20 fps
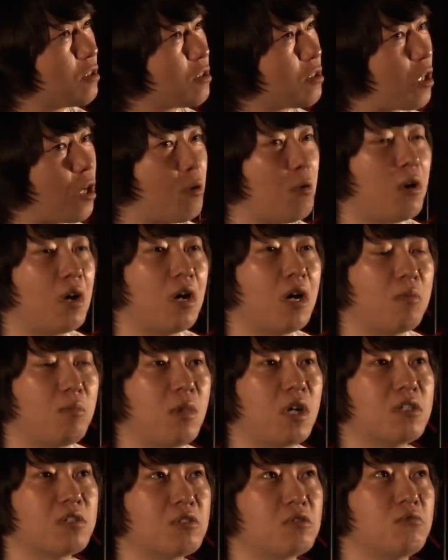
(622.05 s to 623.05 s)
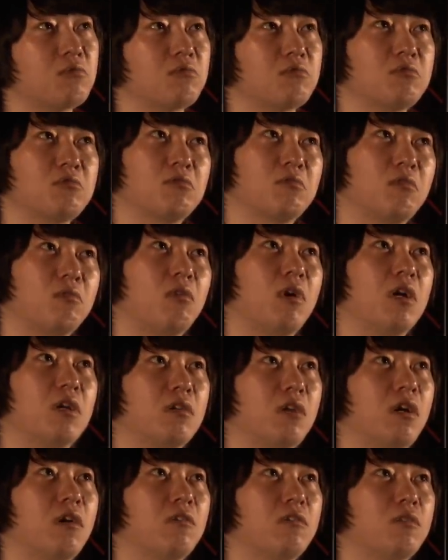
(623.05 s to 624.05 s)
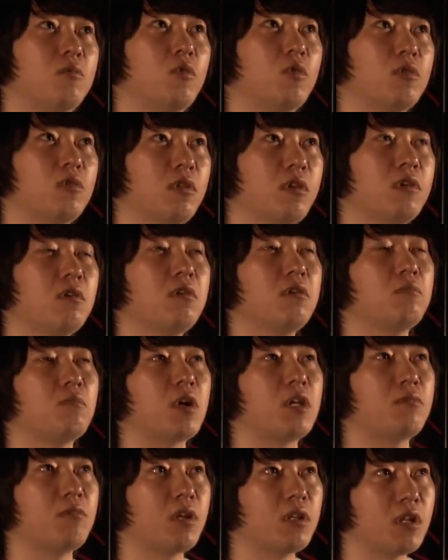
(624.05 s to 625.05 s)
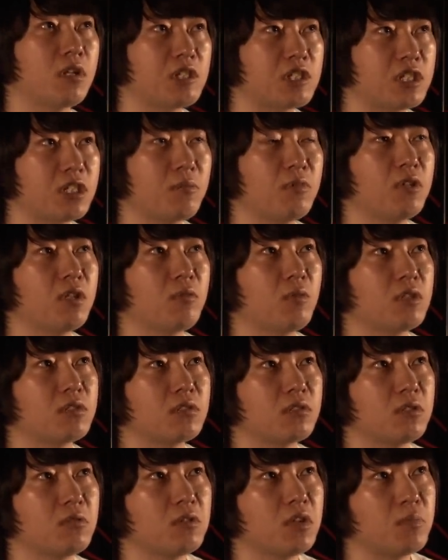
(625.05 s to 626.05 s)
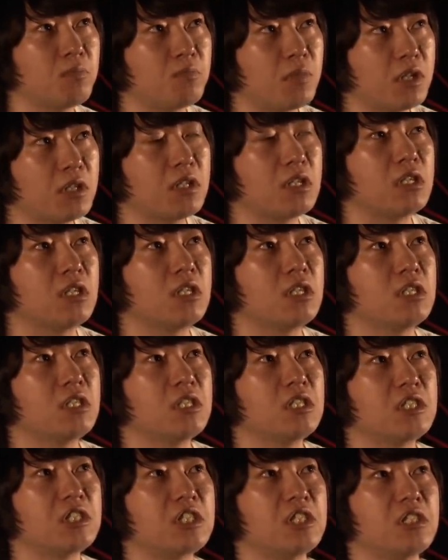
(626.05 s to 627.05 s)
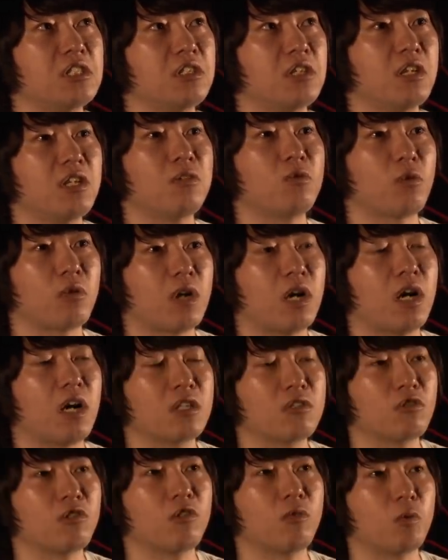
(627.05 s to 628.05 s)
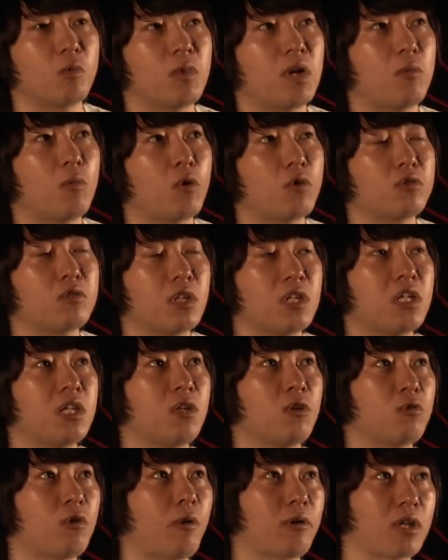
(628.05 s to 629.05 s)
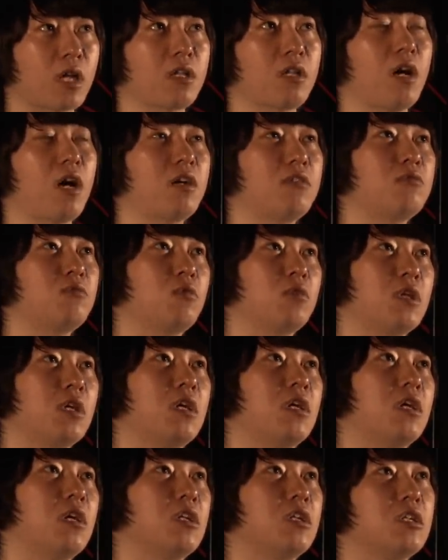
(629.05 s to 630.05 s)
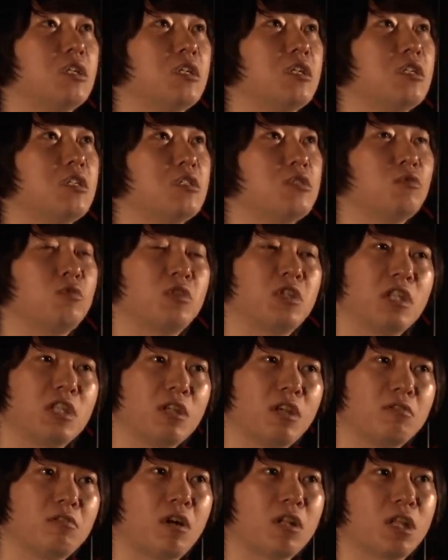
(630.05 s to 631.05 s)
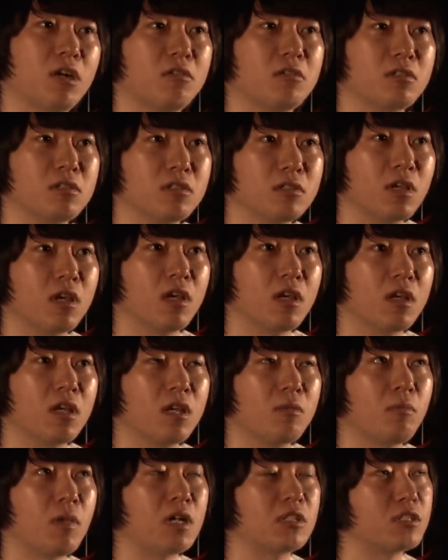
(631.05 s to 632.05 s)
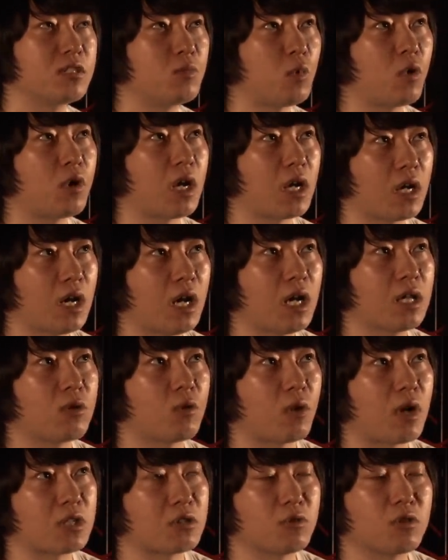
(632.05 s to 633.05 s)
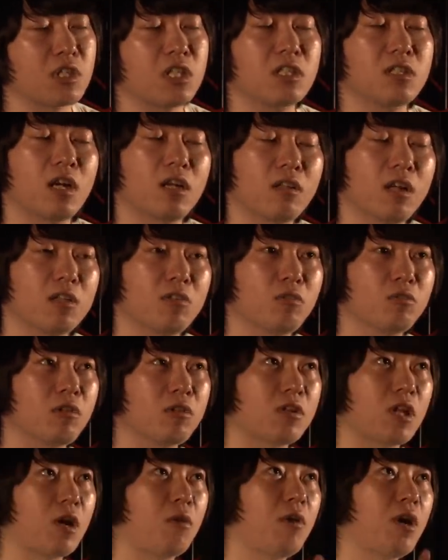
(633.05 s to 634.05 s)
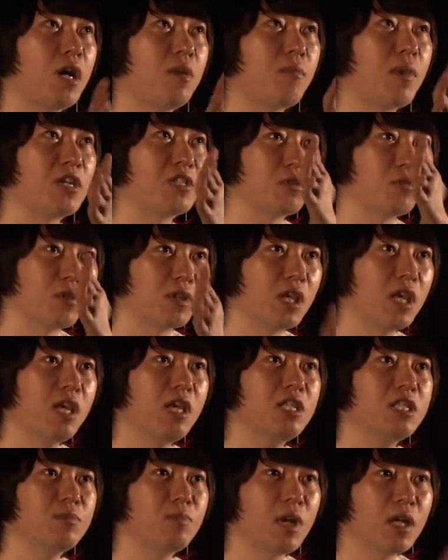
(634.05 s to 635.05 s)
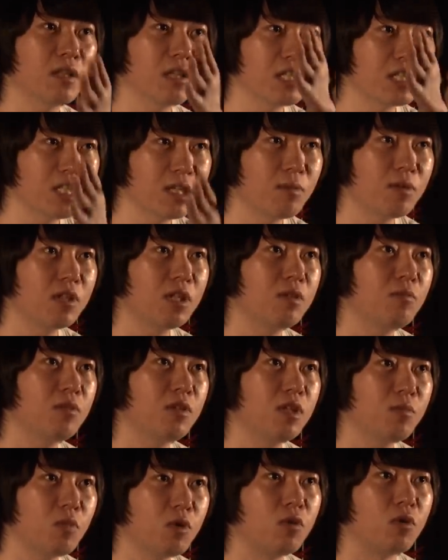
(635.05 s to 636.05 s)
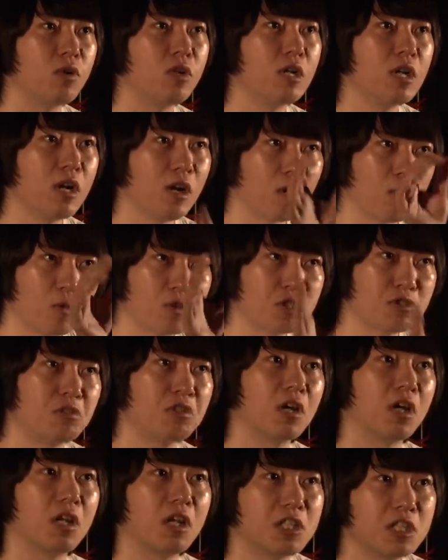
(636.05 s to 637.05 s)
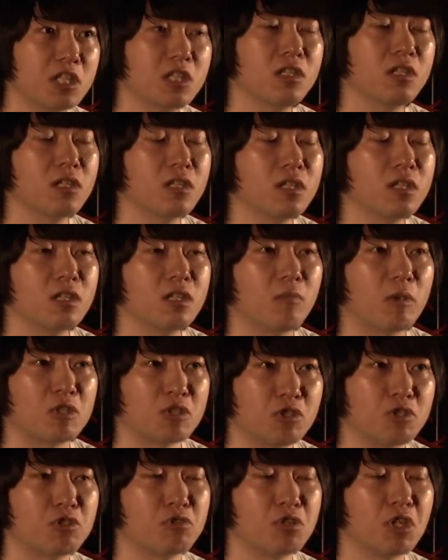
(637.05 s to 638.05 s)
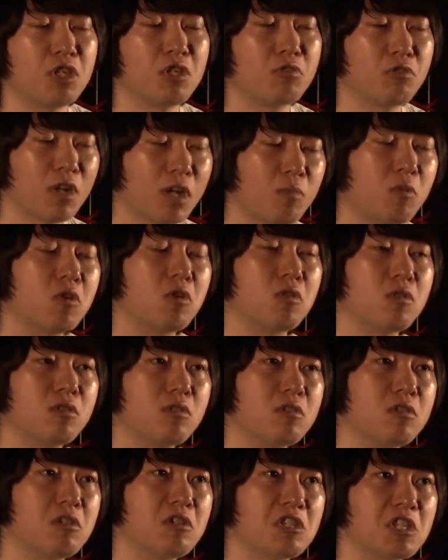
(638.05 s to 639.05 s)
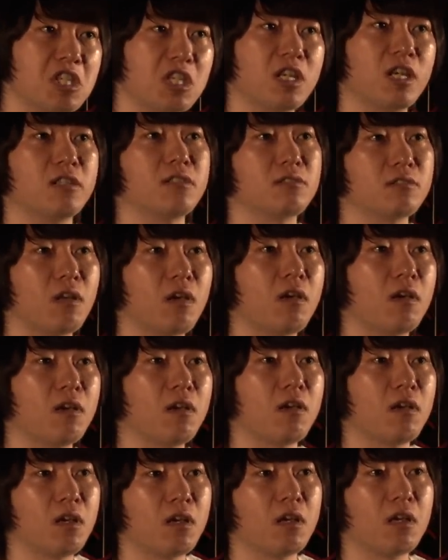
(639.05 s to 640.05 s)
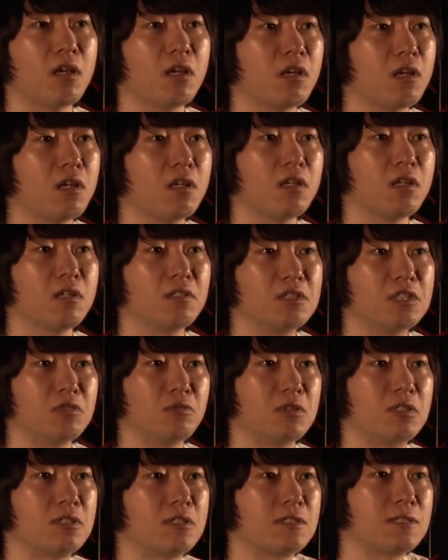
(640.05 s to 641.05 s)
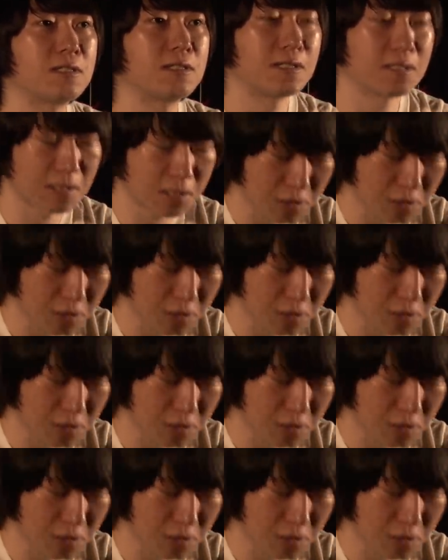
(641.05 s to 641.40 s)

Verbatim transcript: タワーマンションちょっと怖いなって思って、いまだに調べてますけど、やっぱり心霊とかそういうのも目撃例とか多々あるので、ちょっと気になる方はですね、住もうかなとかちょっと気になるなってことはタワーマンションの掲示板で調べてみても面白い話、収集できるかもしれないですね。以上です。で